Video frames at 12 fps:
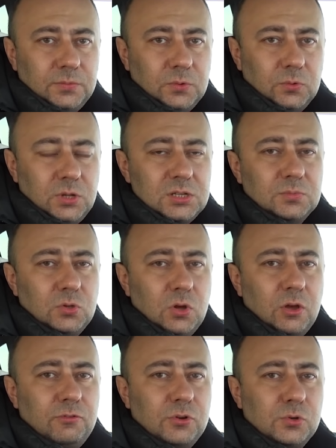У нас
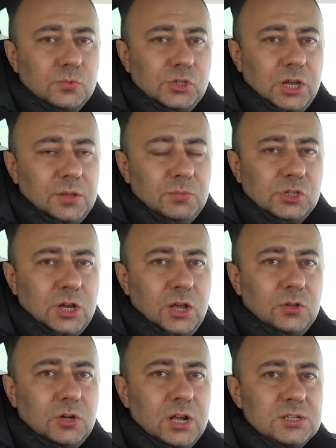много форумчан
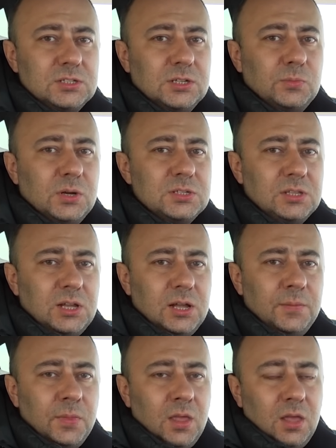мешают разные масла,